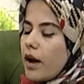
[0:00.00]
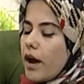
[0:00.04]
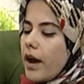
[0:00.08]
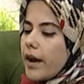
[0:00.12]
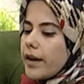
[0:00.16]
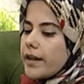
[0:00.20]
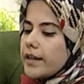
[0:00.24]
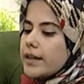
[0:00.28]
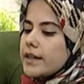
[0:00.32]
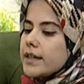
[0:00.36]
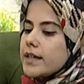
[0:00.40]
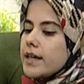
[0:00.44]

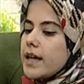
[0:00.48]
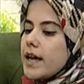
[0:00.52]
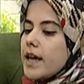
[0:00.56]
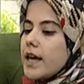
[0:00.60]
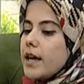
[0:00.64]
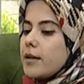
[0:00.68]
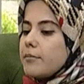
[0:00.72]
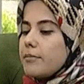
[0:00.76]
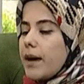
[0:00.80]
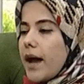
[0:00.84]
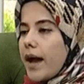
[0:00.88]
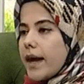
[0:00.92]
aylık.
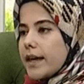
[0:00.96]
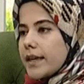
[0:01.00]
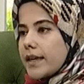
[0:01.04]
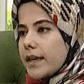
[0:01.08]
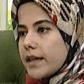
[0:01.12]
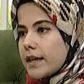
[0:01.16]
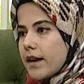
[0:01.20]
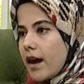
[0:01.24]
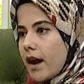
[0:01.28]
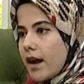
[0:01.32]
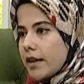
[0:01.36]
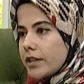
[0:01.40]

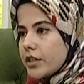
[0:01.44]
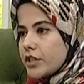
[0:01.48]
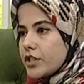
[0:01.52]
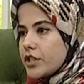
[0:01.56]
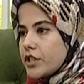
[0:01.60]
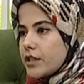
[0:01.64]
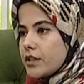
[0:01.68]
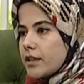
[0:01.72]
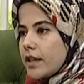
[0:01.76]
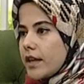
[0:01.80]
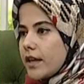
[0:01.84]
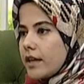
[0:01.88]
Belki
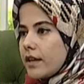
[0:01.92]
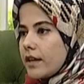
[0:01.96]
kardeşinde... Erkek